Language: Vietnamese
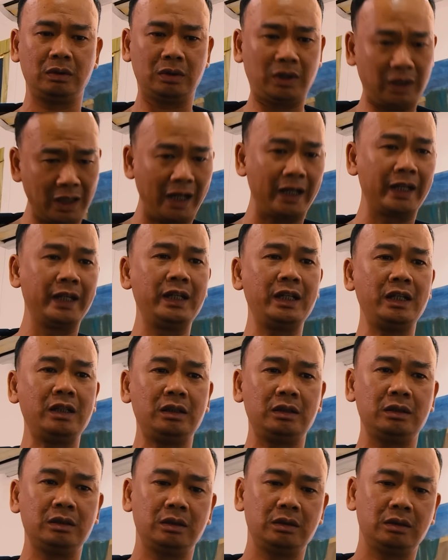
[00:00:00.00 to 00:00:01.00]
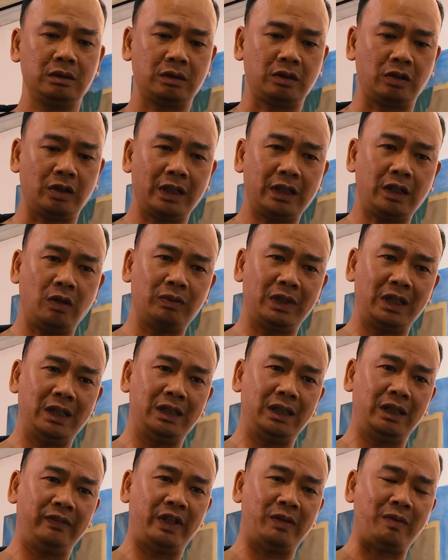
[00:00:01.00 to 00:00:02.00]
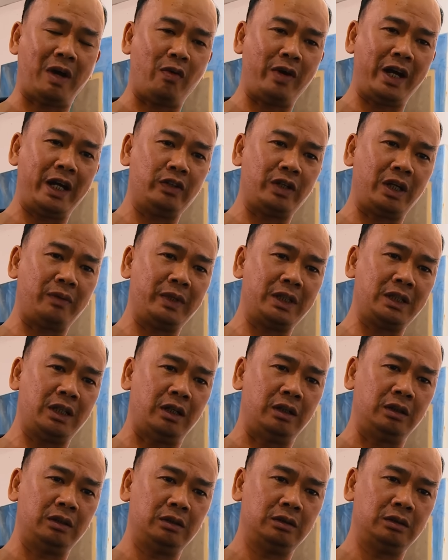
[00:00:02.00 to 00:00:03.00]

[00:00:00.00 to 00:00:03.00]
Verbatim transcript: Thế để ý nhé, có cái thông tin gì thì báo ngay cho anh biết chưa.